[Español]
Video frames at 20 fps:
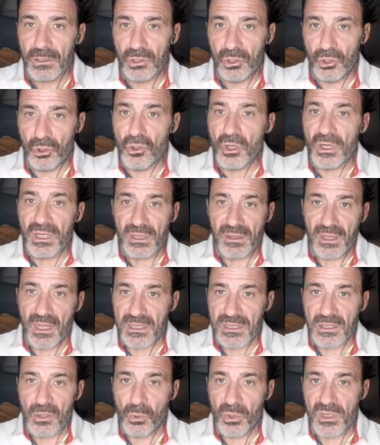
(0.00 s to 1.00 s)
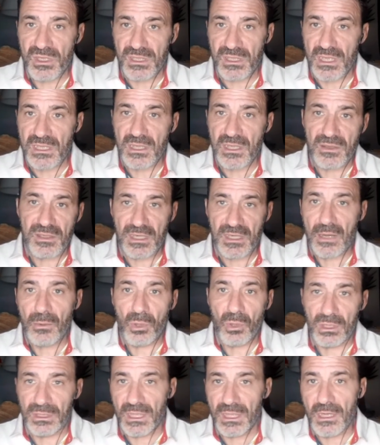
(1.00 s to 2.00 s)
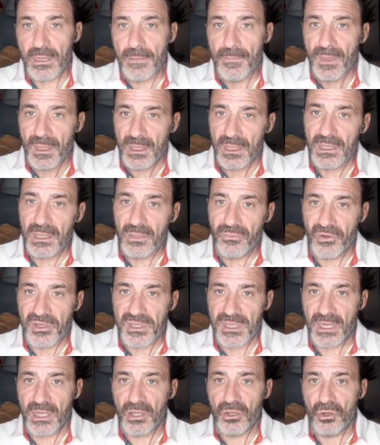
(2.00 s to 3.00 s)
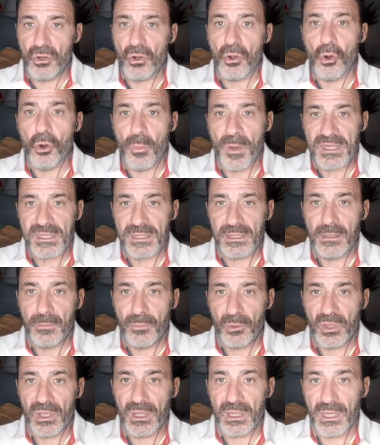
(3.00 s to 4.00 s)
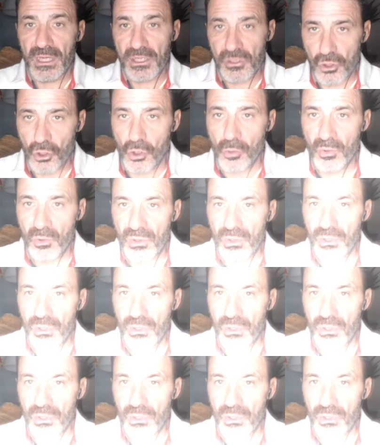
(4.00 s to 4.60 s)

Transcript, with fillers: todo lo que decían las encuestas se diesen la vuelta y fuesen ellos los que ocupasen el poder. Eso como